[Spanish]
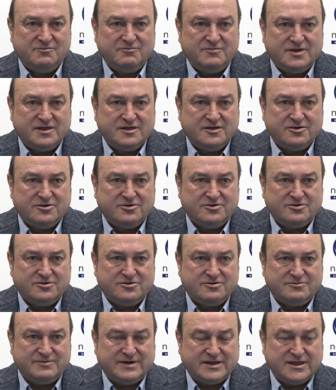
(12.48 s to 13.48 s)

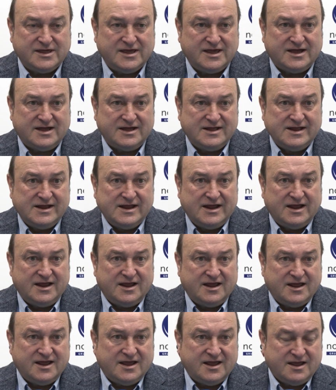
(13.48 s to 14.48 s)
medio vacía,
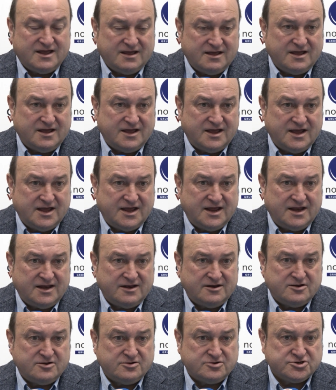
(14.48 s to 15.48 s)

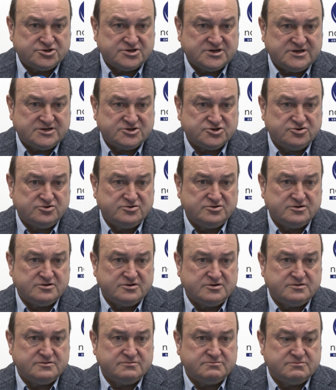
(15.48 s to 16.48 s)
en los que
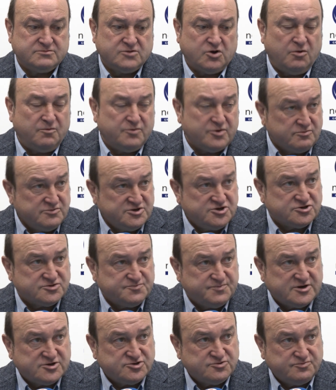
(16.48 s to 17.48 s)
son
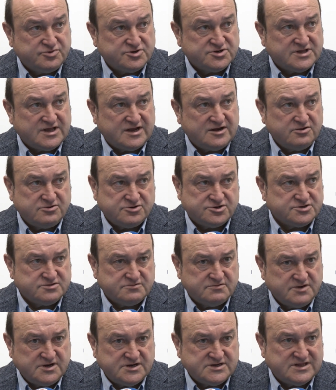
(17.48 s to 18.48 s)
compromisos presupuestarios
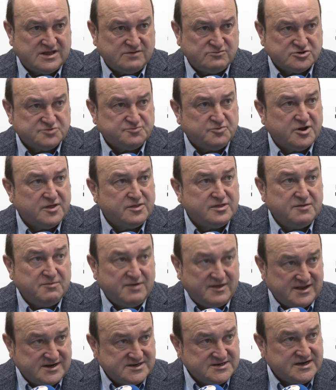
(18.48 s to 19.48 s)
mm. estamos por
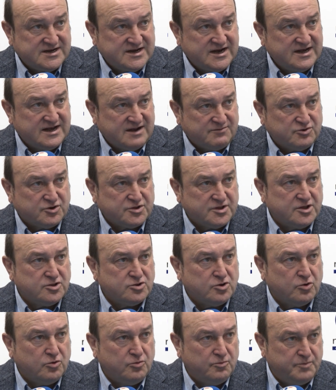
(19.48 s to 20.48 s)
encima del
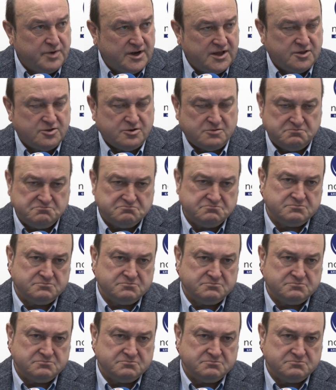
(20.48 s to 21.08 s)
70% cumplido.